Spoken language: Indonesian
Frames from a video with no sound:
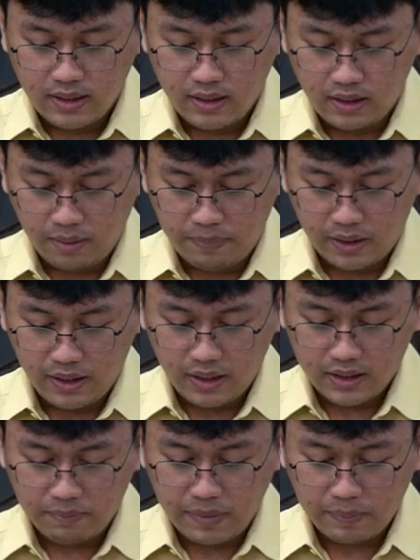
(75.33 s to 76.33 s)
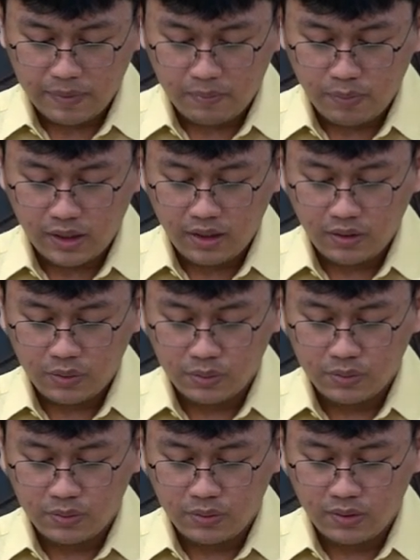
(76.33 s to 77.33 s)
Ia pergi ke tempat perempuan
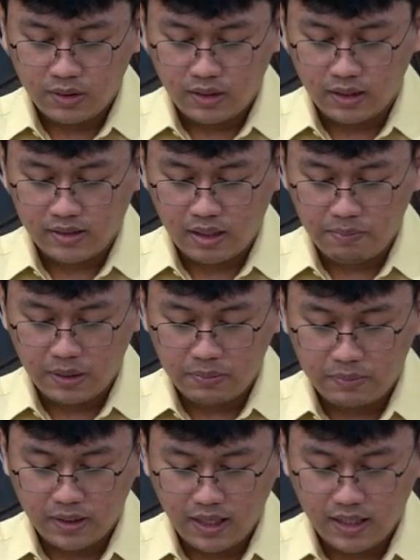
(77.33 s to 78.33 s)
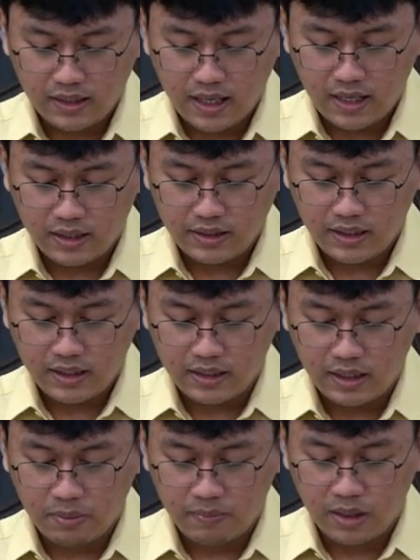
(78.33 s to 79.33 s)
itu, dan sambil memegang tangannya,
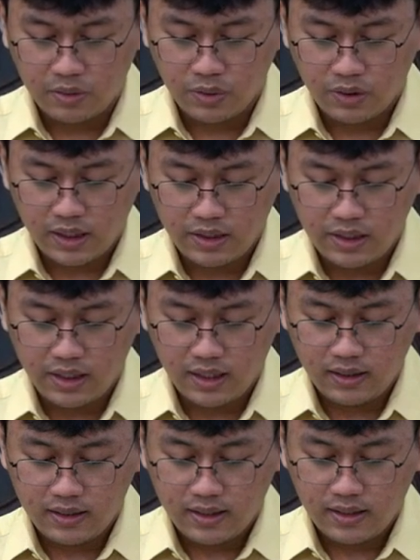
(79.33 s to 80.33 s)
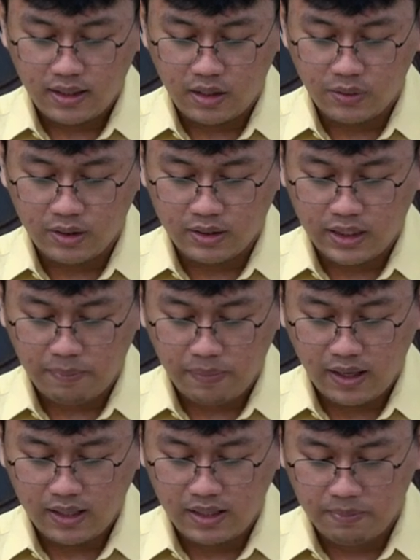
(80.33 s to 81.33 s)
ia membangunkan dia, lalu
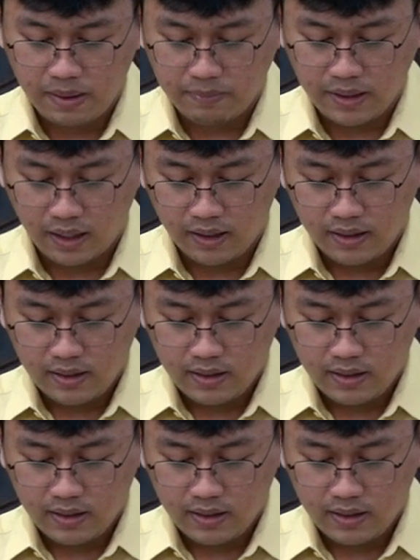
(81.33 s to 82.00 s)
lenyaplah demamnya.